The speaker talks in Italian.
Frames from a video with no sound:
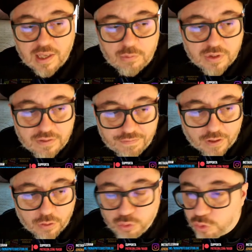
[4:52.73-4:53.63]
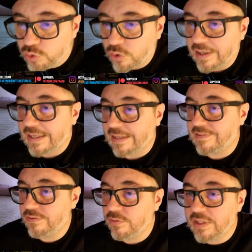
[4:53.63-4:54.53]
quindi fanno tutto alla
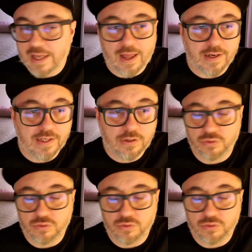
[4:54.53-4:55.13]
cazzo di cane